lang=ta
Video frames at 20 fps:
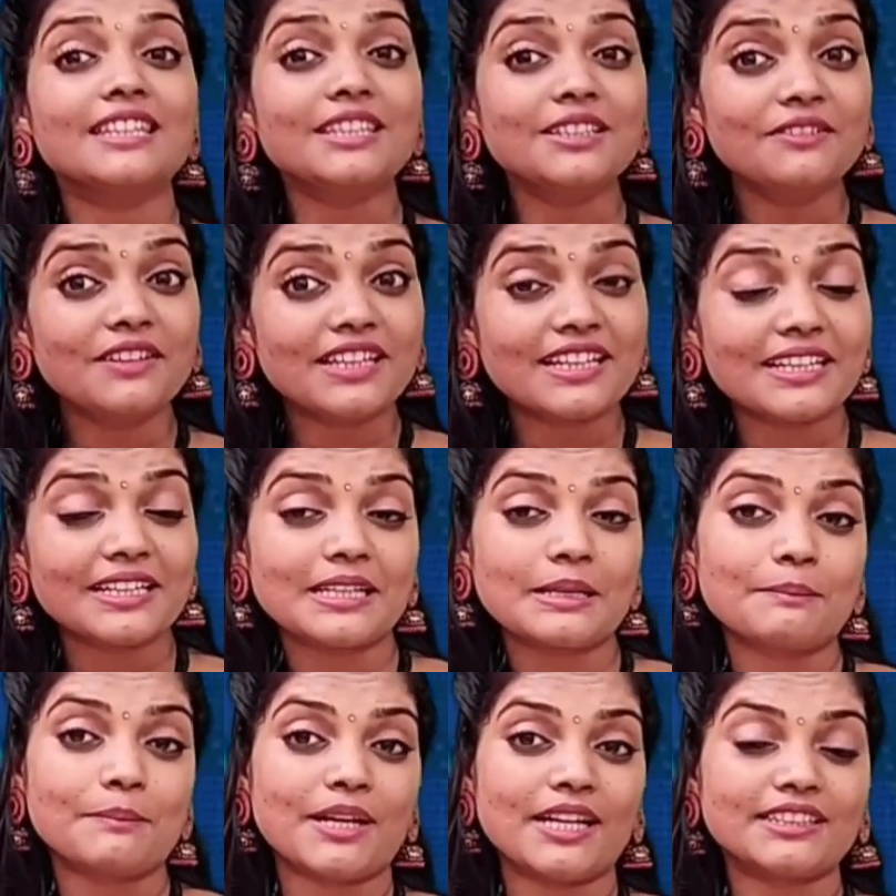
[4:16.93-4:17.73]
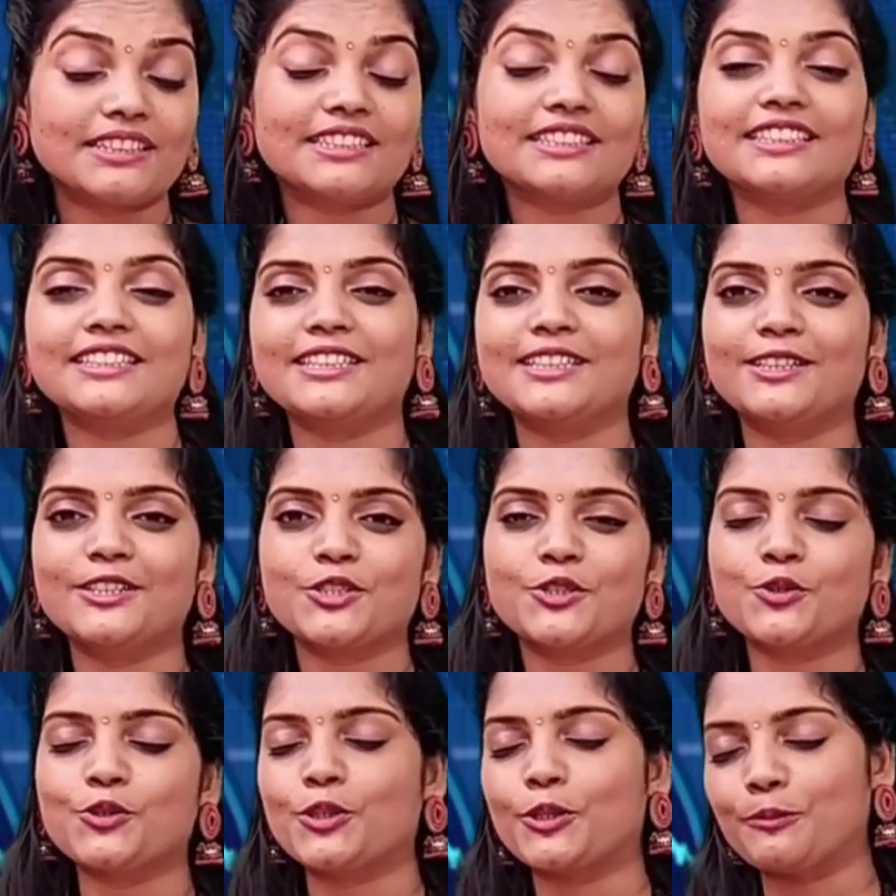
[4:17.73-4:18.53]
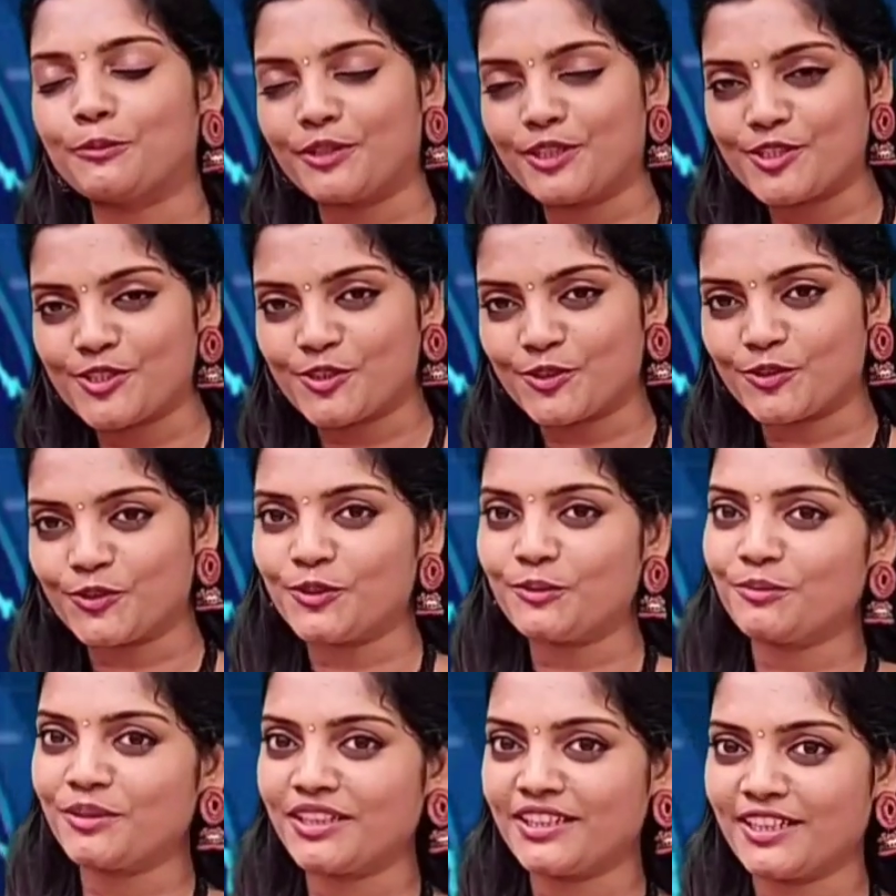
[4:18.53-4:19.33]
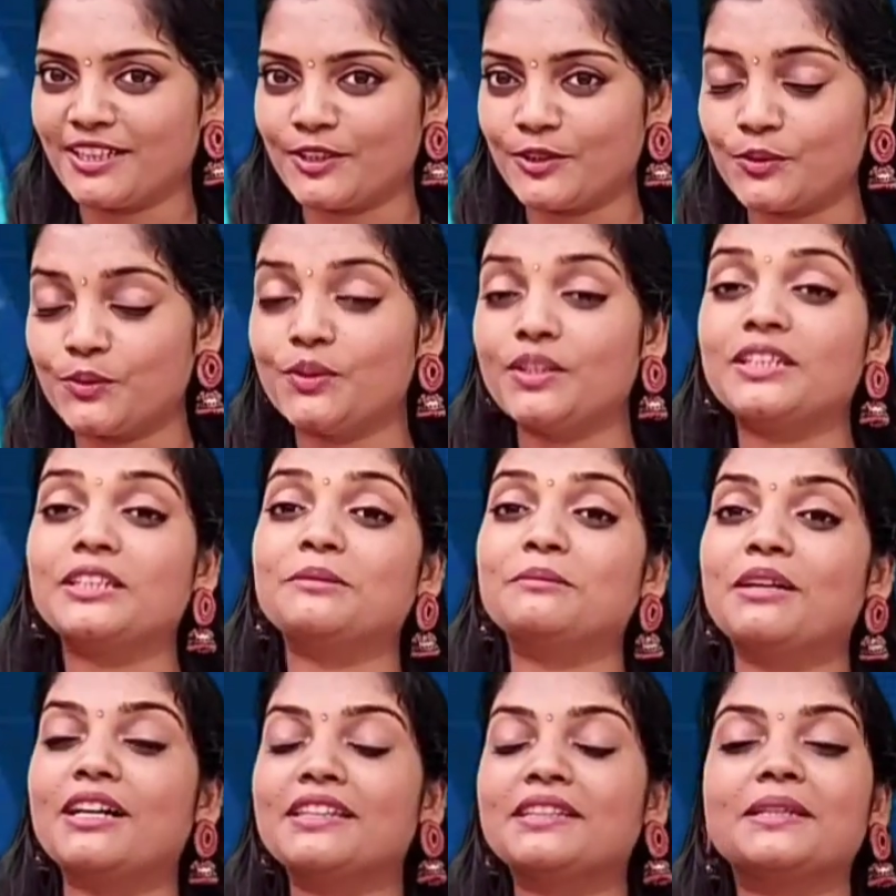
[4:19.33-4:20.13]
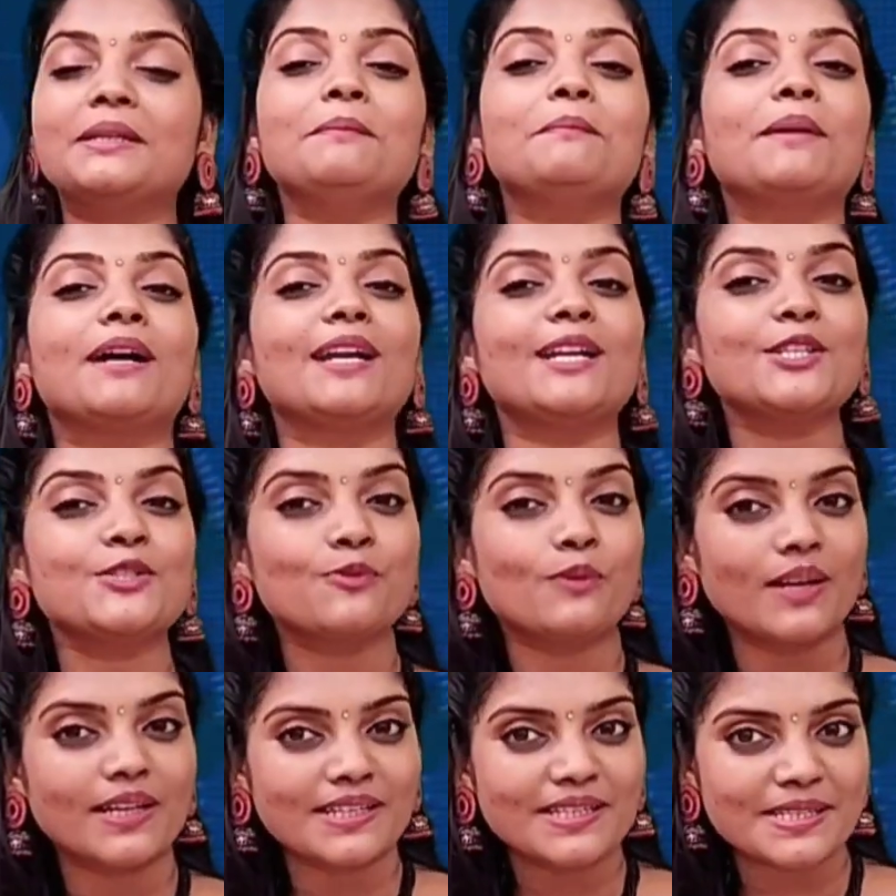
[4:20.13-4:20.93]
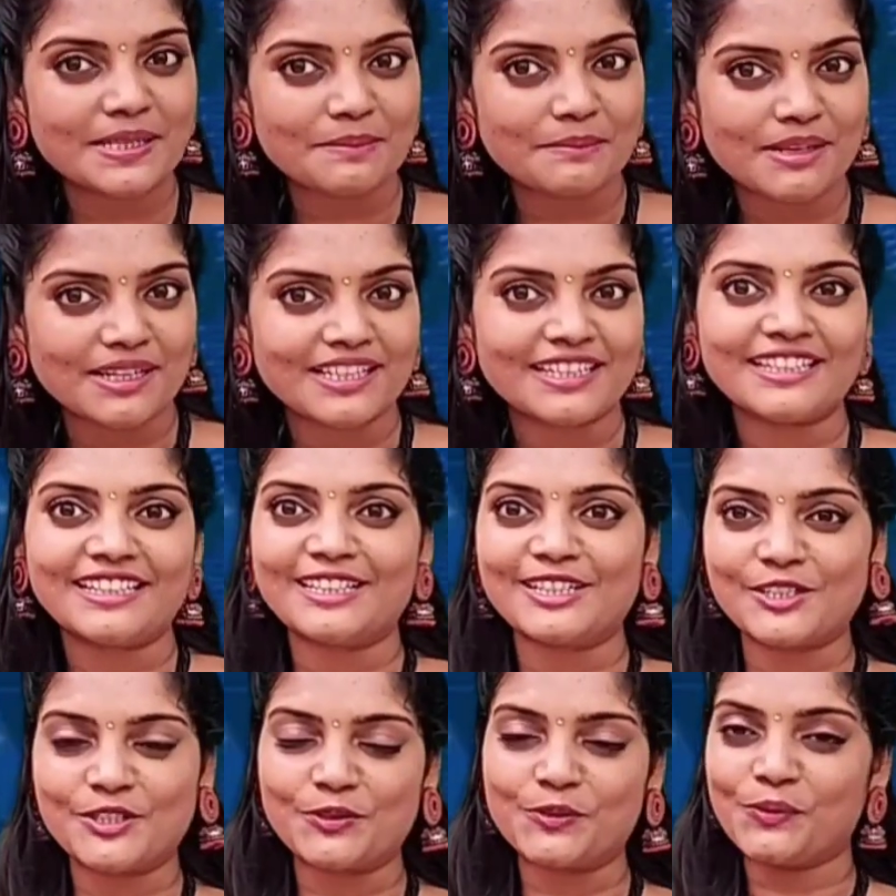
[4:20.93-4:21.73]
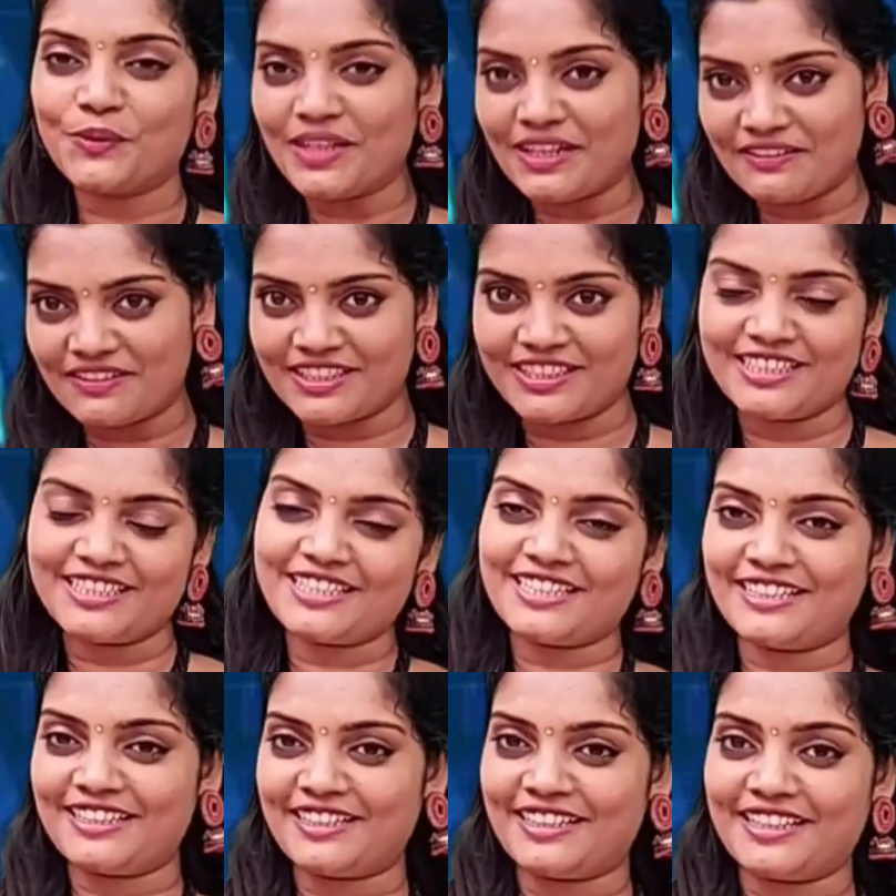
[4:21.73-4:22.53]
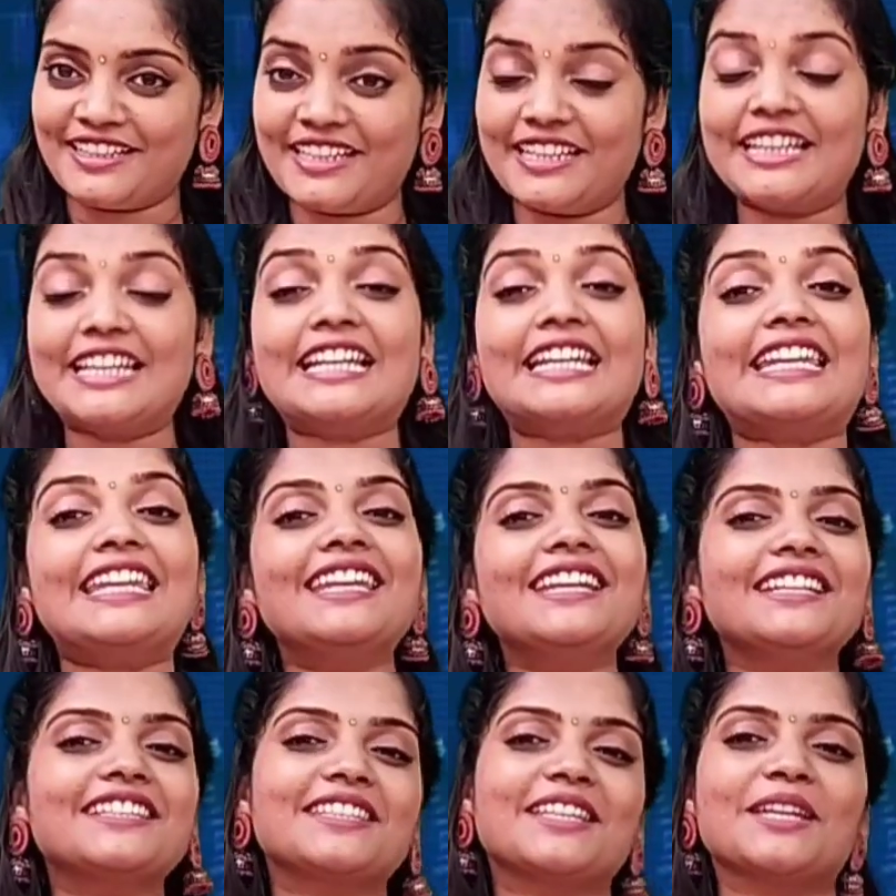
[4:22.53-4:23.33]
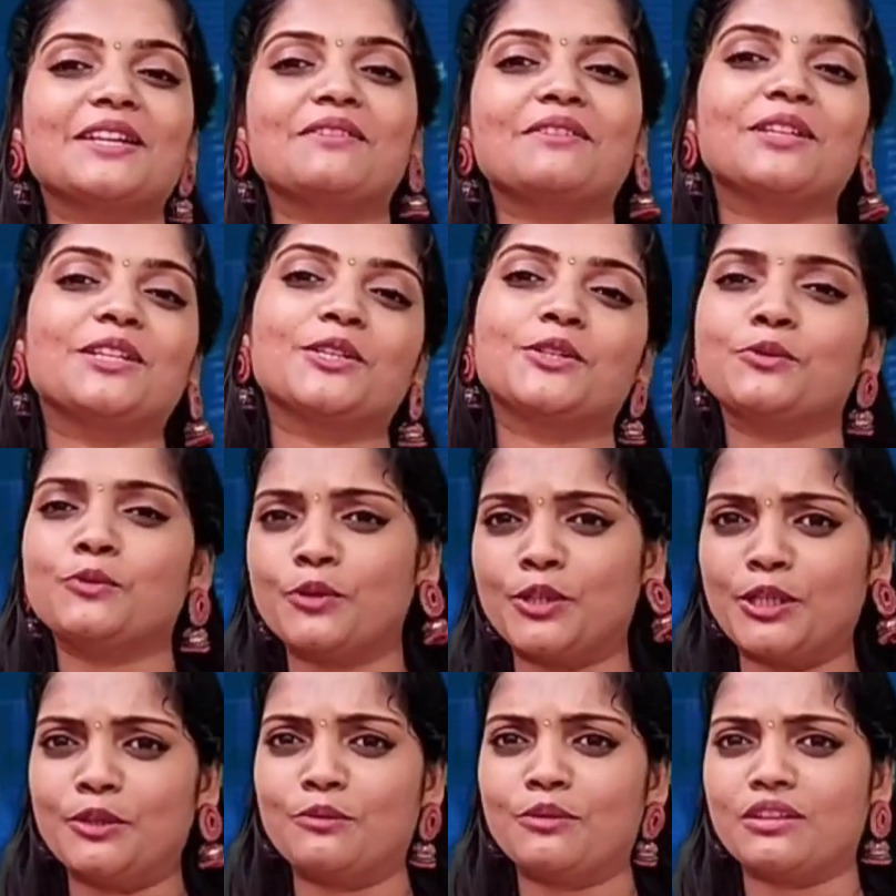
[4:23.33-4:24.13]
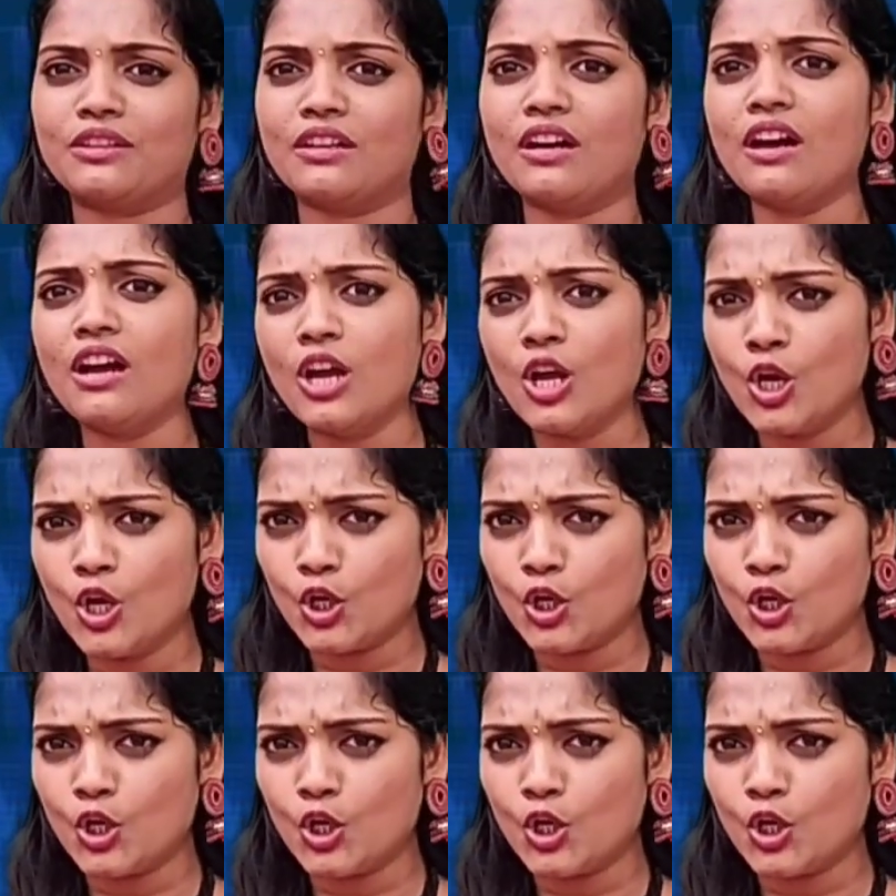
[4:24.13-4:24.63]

இதுவரை நீங்கள் பார்த்த இந்த நிகழ்ச்சி உங்களுக்கு பிடிச்சிருக்கும் அப்படின்னு நினைக்கிறோம் இது மாதிரி பல சுவாரஸ்யமான நிகழ்ச்சி உங்களை வந்து சென்றடைய நீங்கள் செய்ய வேண்டியது ஒன்றே ஒன்று தான்